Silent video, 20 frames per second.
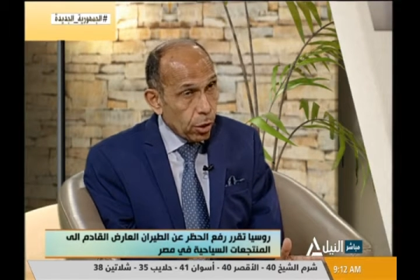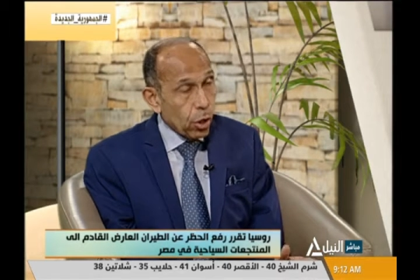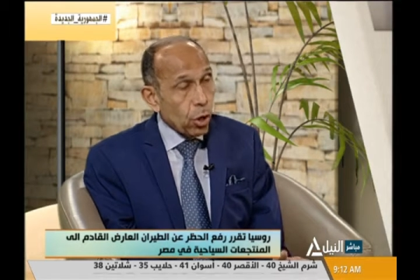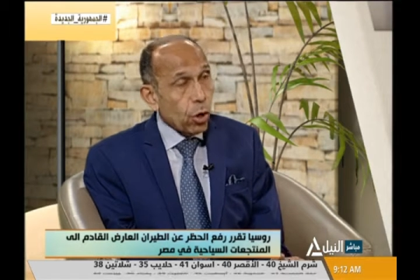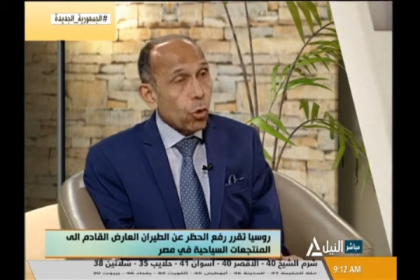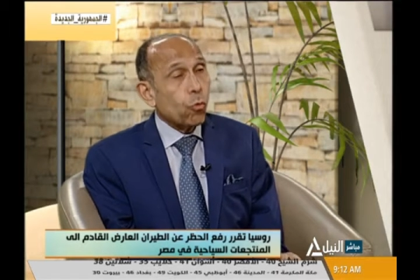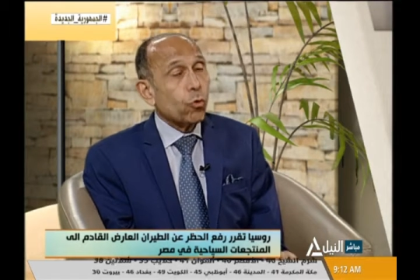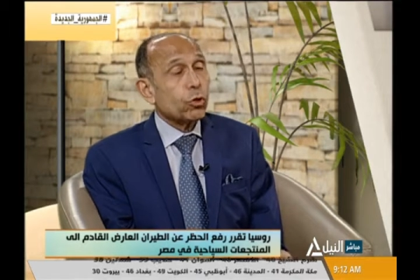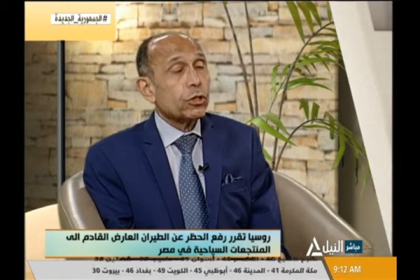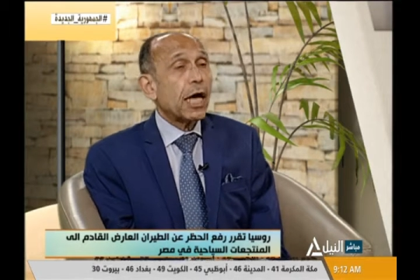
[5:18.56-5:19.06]

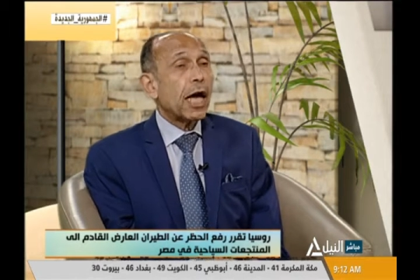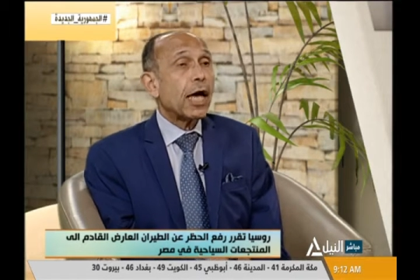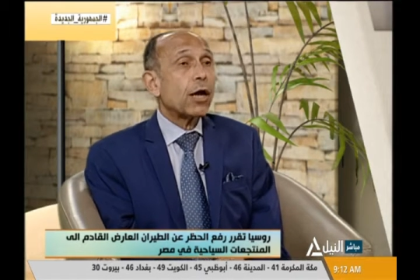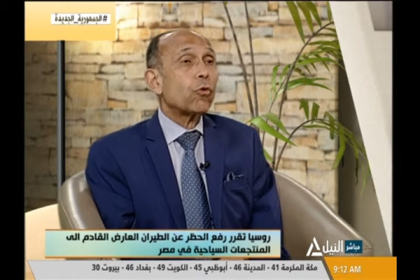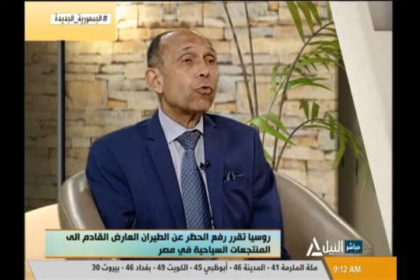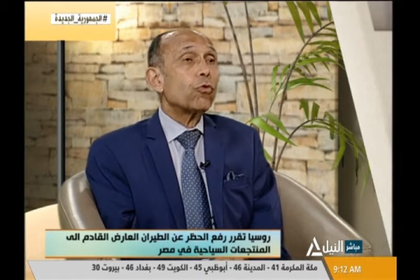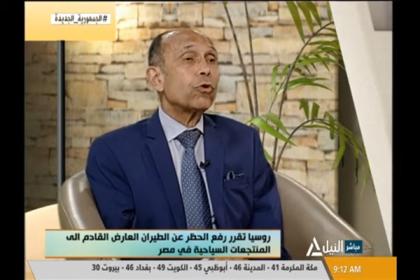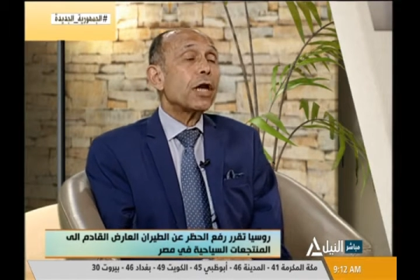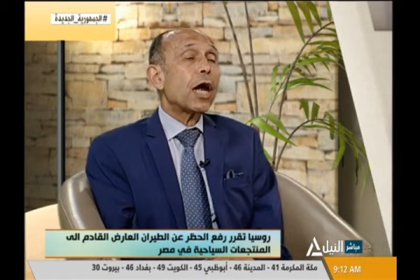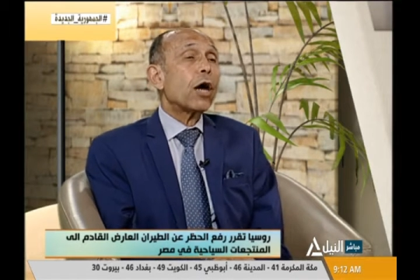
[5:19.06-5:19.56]
وده
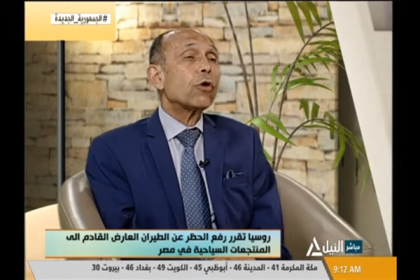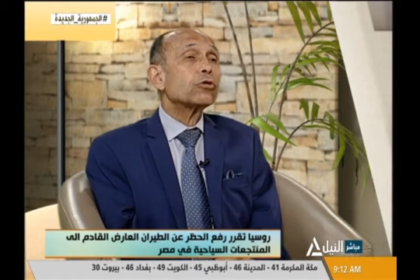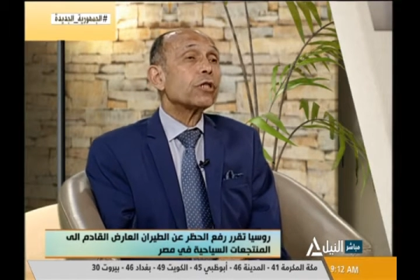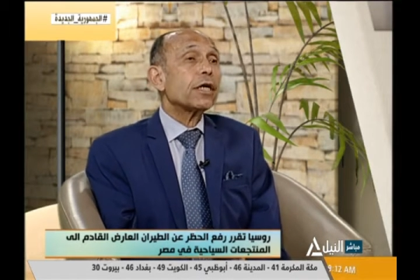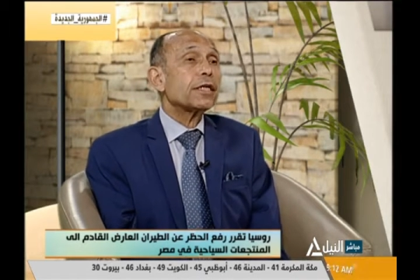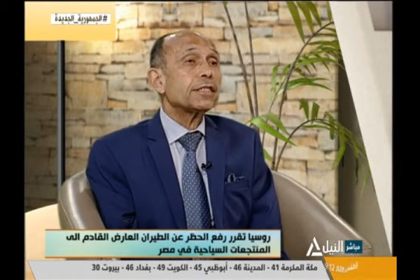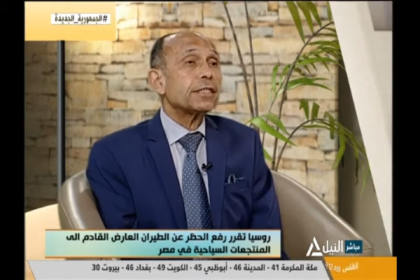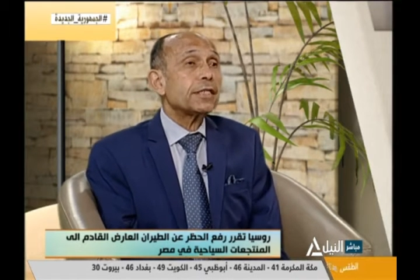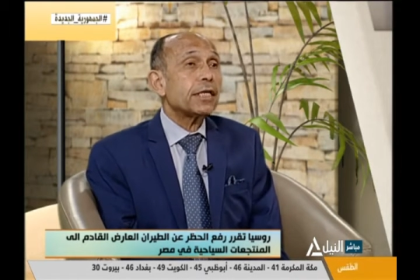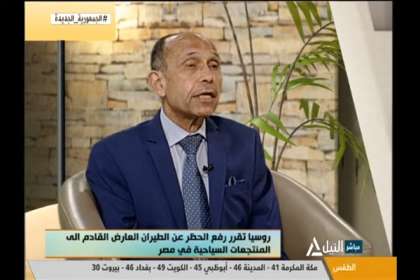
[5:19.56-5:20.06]
هيكون له
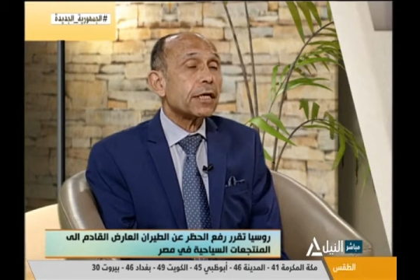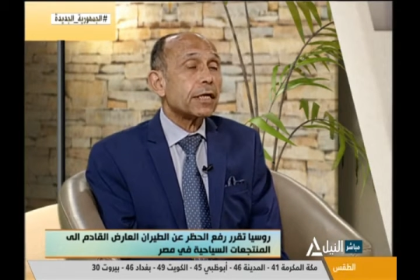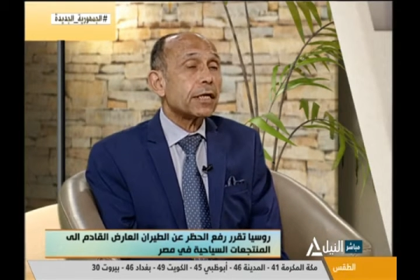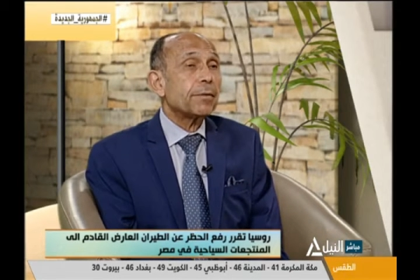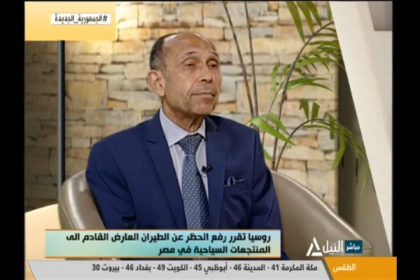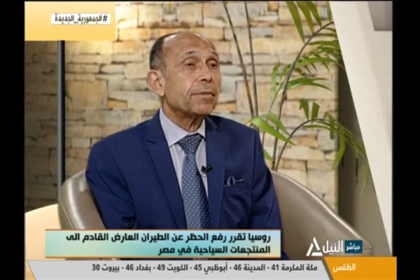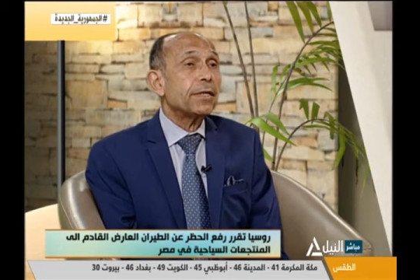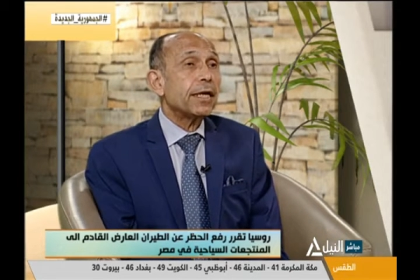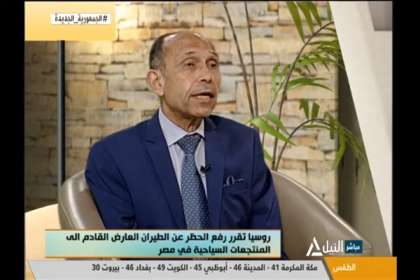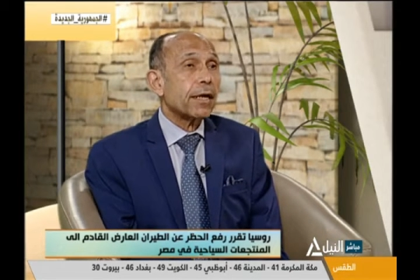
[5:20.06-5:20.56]
تأثير
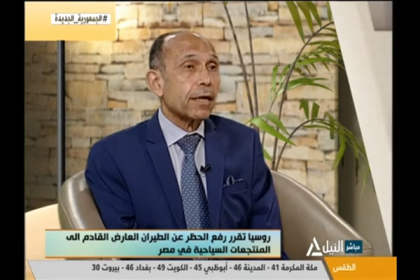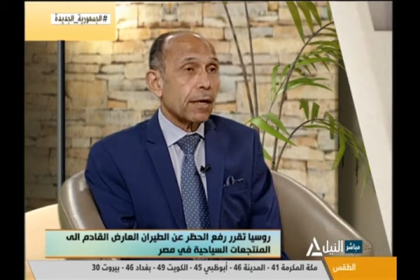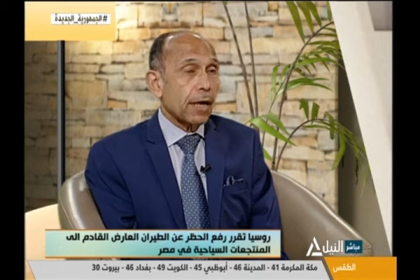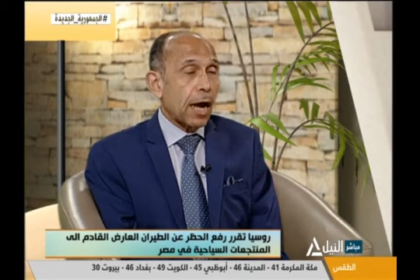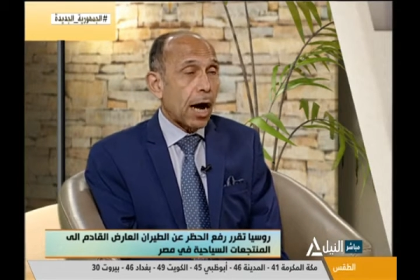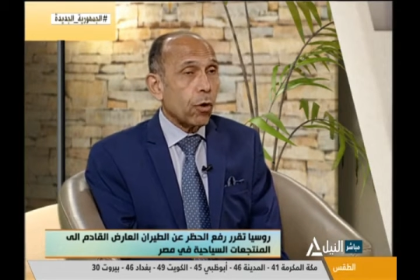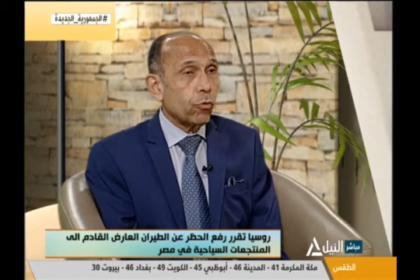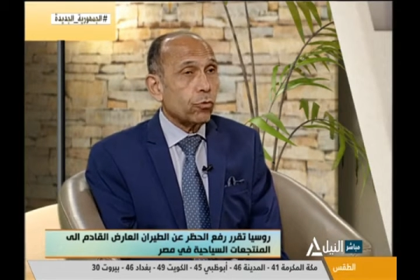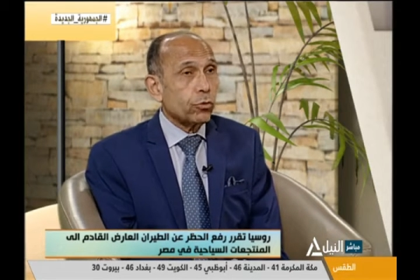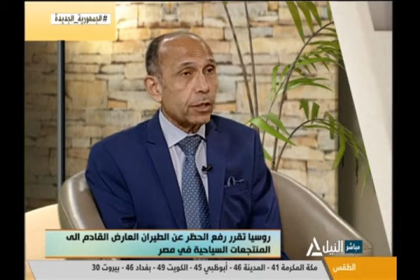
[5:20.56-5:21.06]
كبير
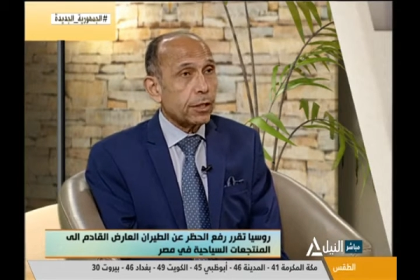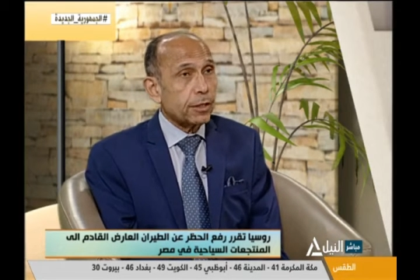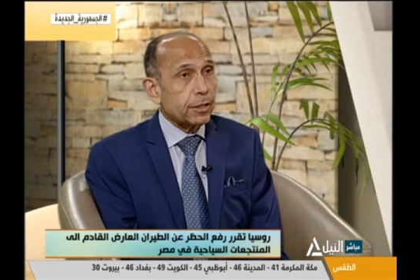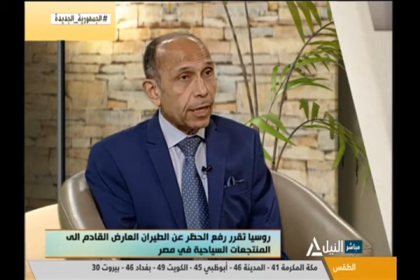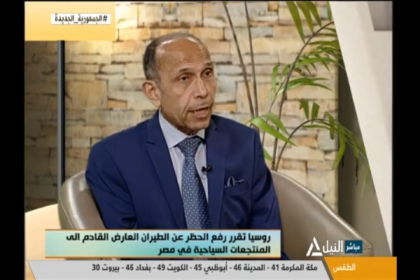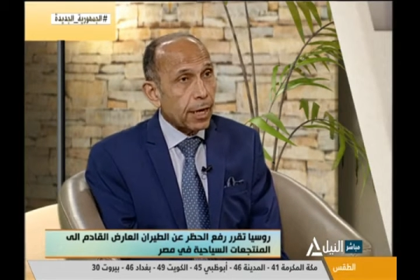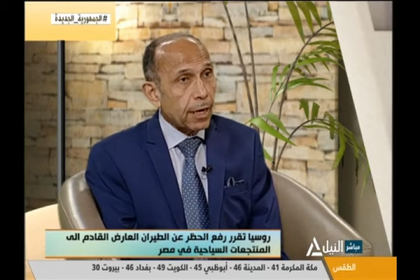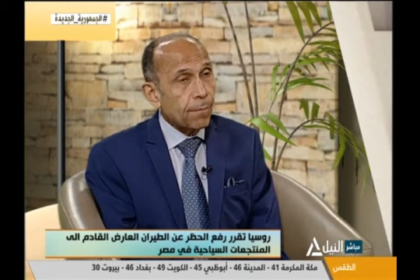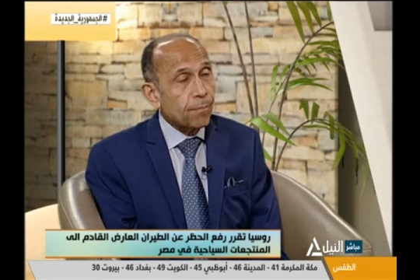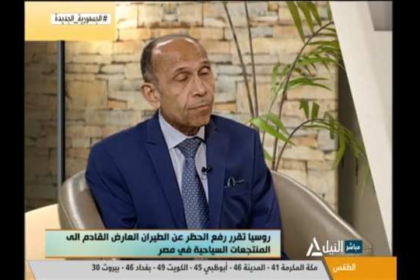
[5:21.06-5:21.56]

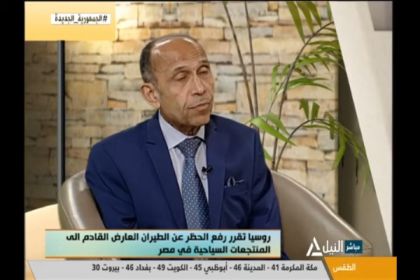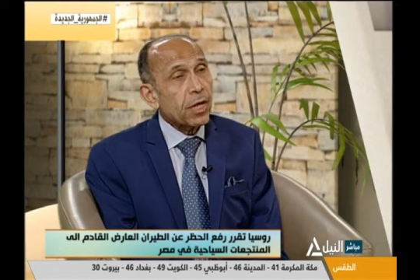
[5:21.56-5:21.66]
عودتها